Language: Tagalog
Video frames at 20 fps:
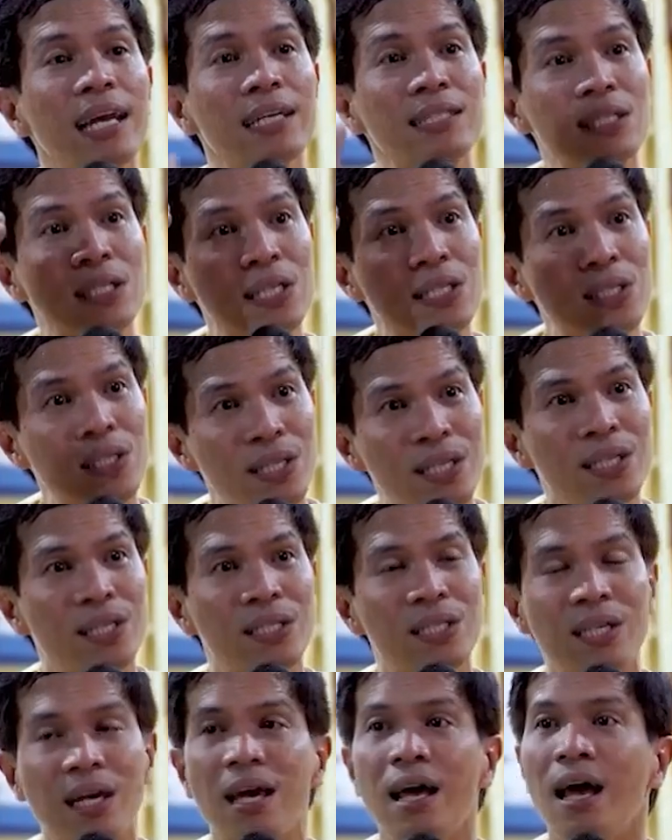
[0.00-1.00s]

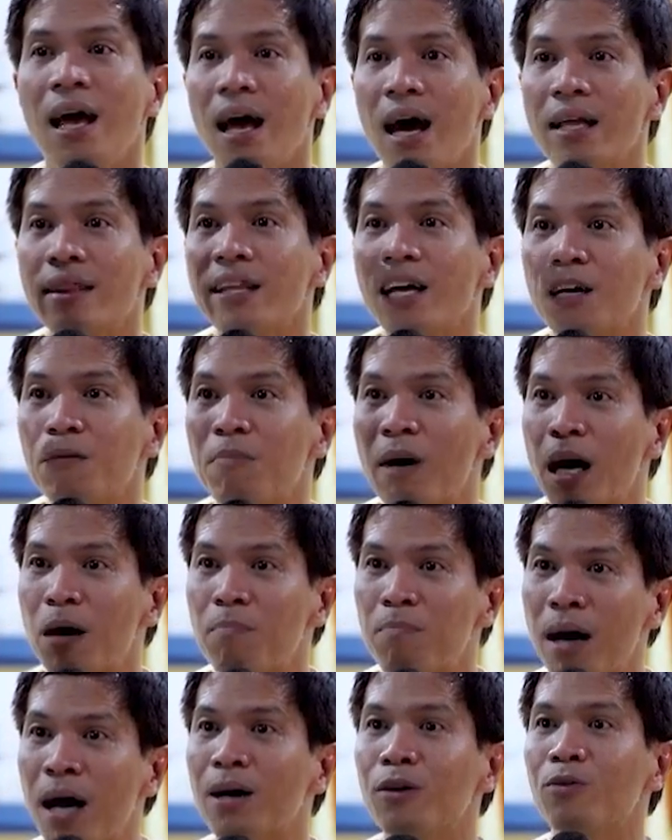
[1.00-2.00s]
nagsisisi at
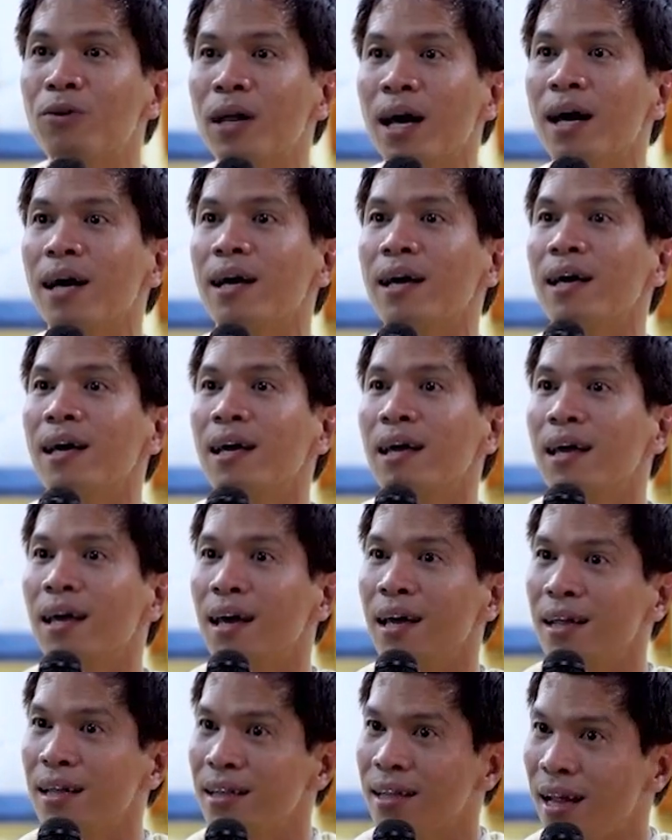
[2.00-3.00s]
nagbabago ng
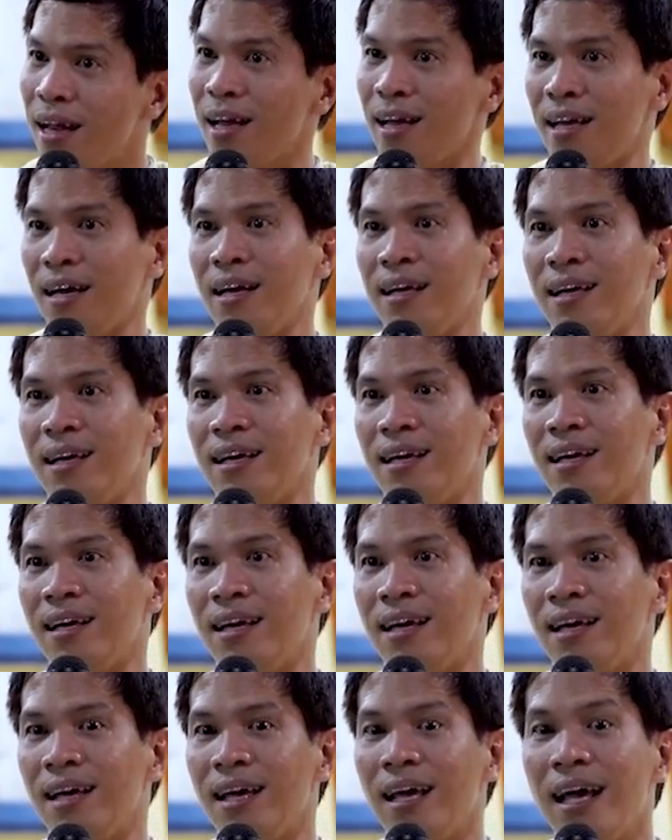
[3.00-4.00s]
talaga.
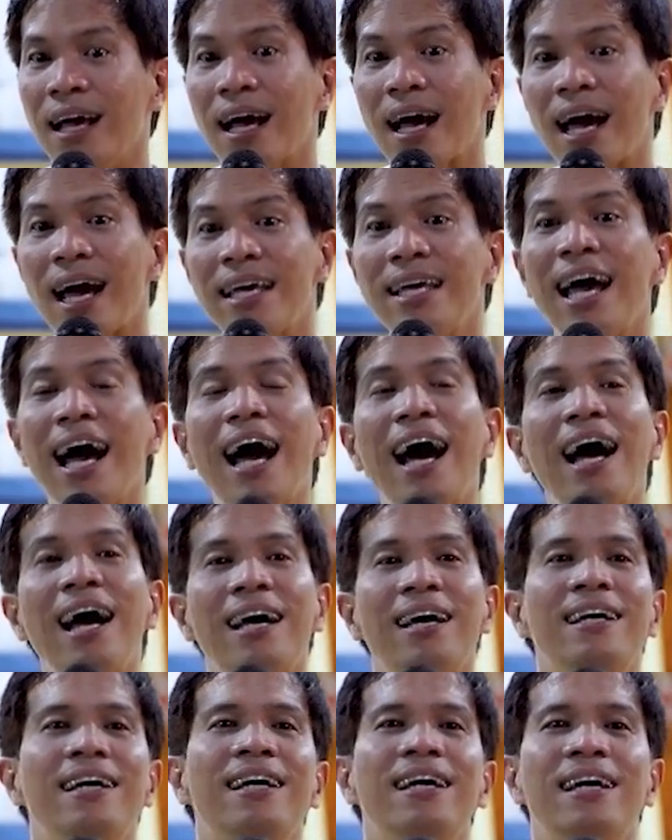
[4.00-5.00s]
Kaya,
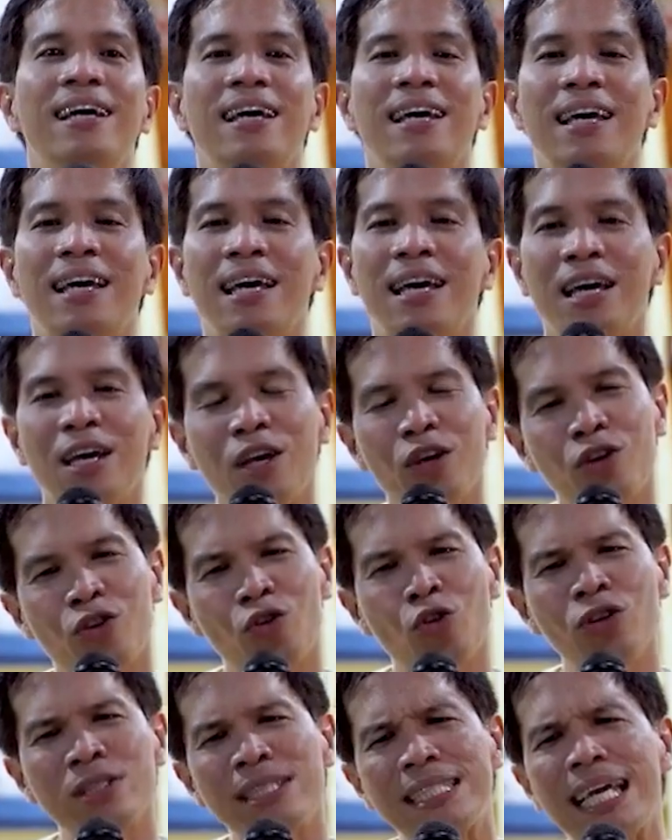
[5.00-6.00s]

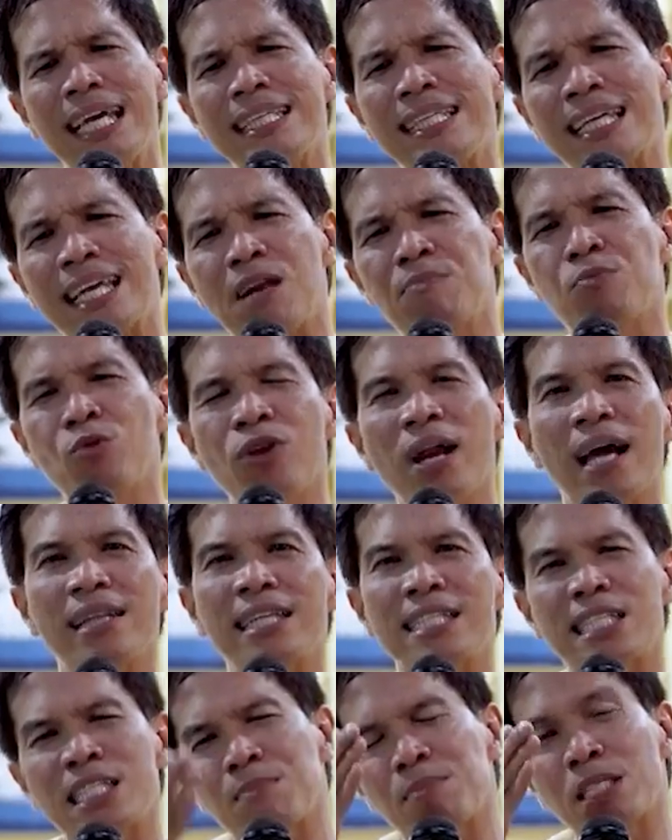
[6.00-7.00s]
kung titingnan po
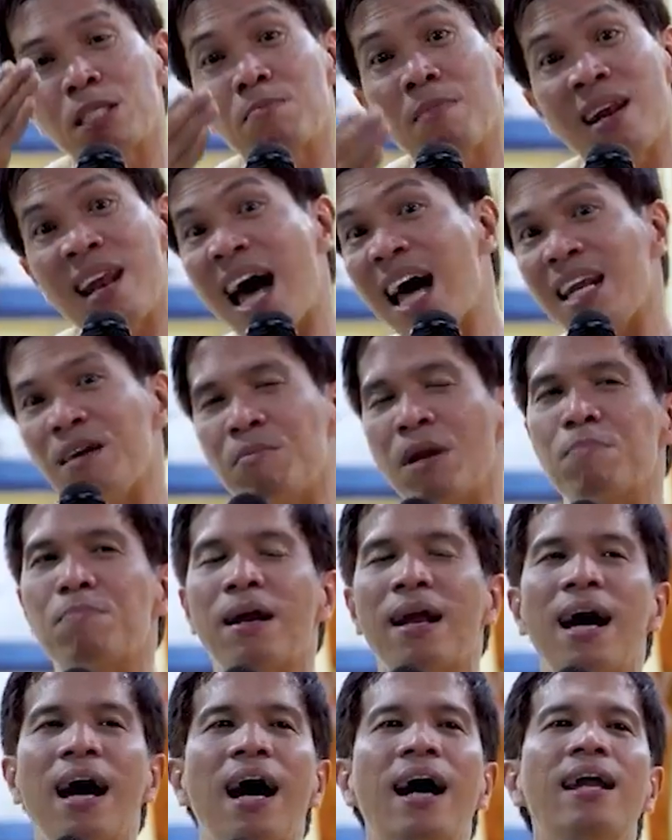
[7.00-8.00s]
natin sa mas malalim na
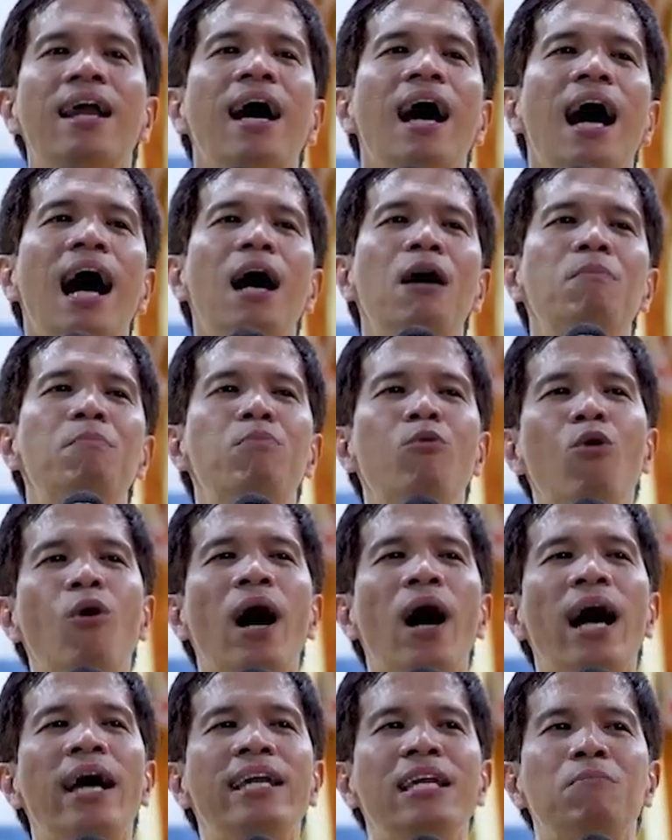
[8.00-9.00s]
paraan ang
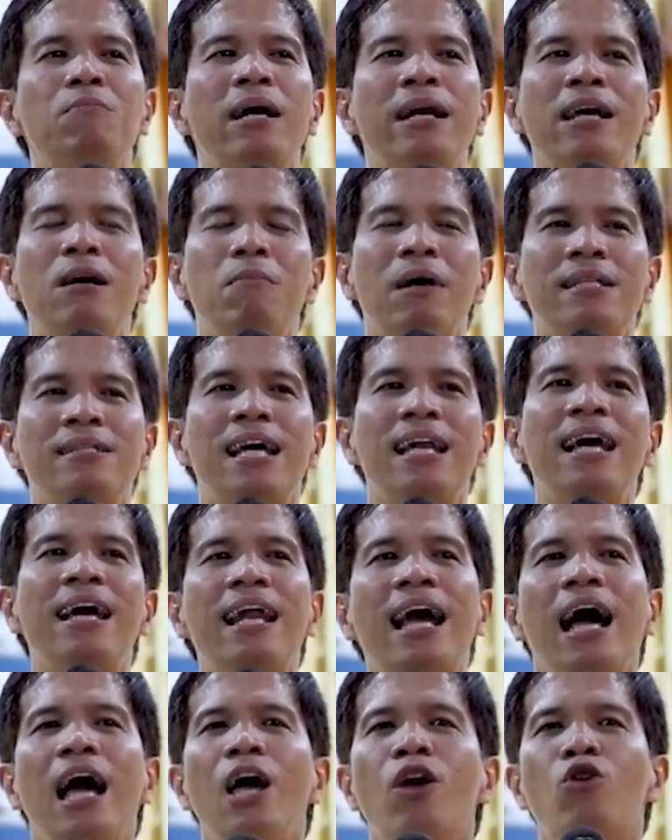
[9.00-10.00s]
buhay ni Maria
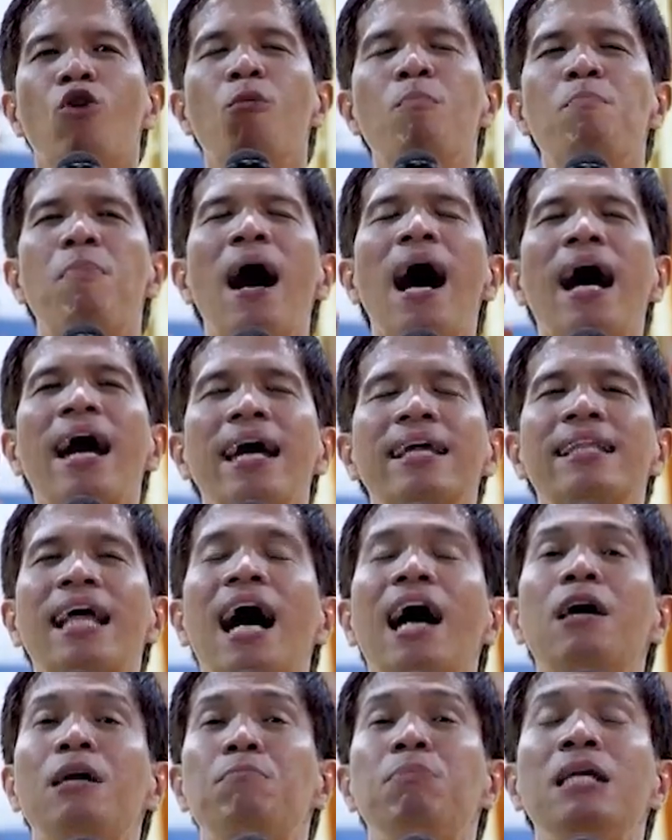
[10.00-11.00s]
Magdalena, kung bakit
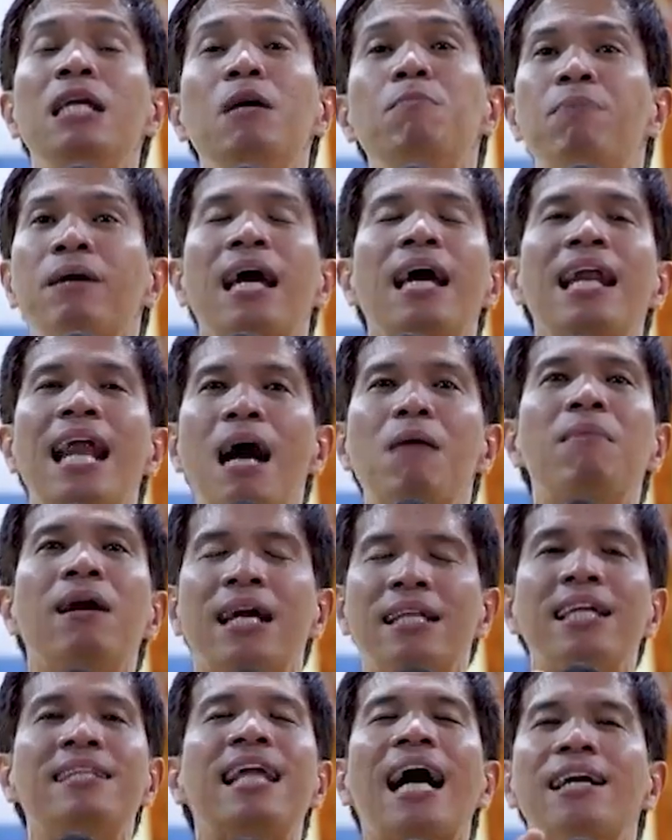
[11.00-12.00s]
ang ibinibigay
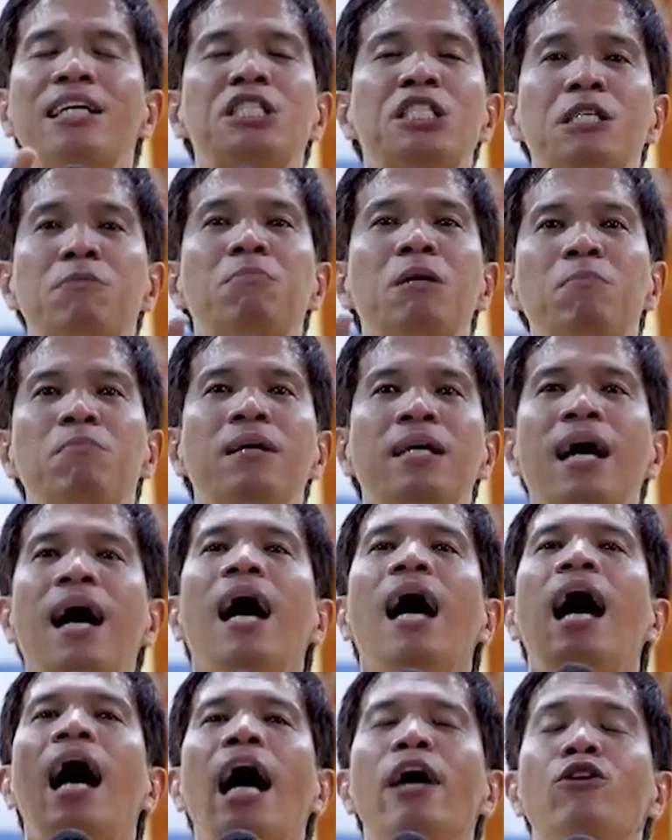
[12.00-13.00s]
lamang na detalye sa Biblia
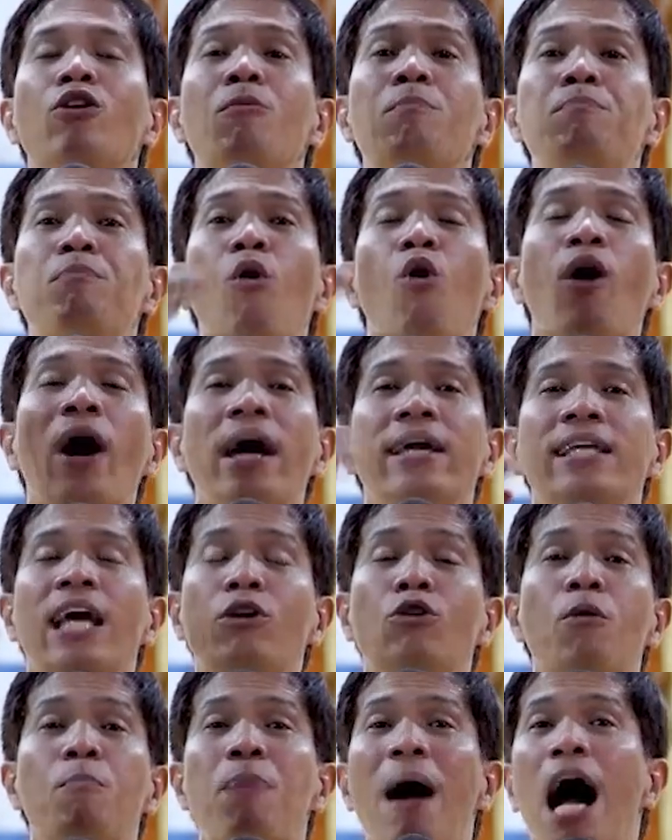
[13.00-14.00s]
ay yung buhay
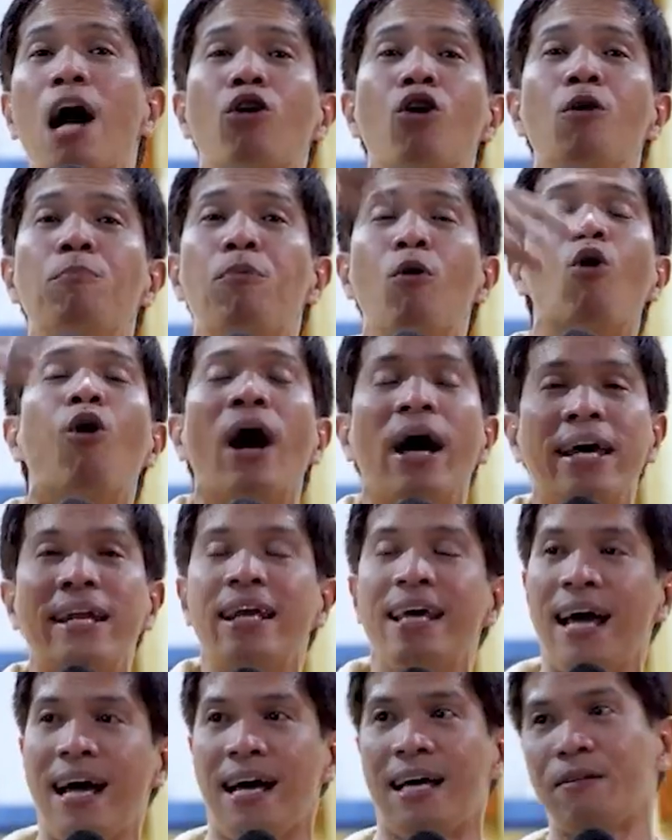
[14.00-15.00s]
niya, yung bagong buhay
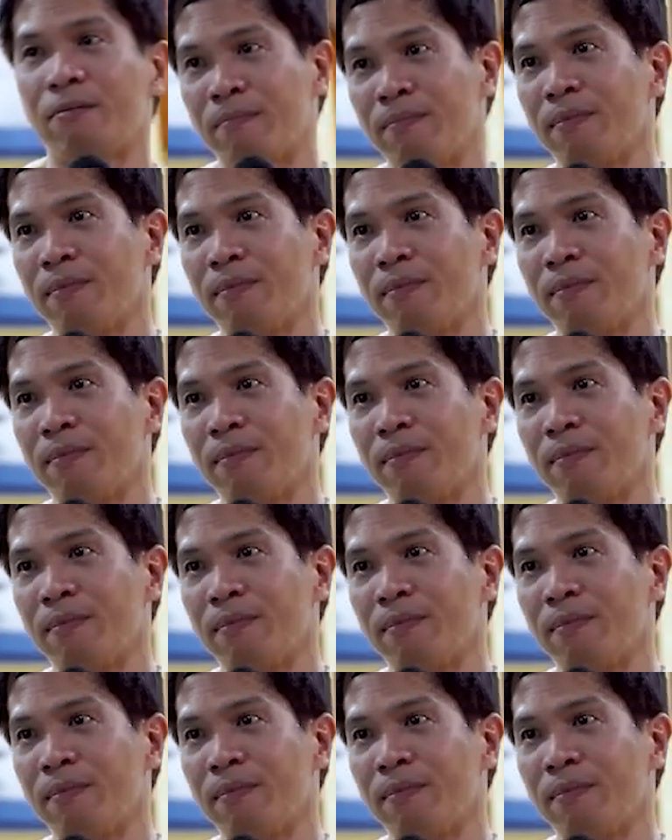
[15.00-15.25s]
niya.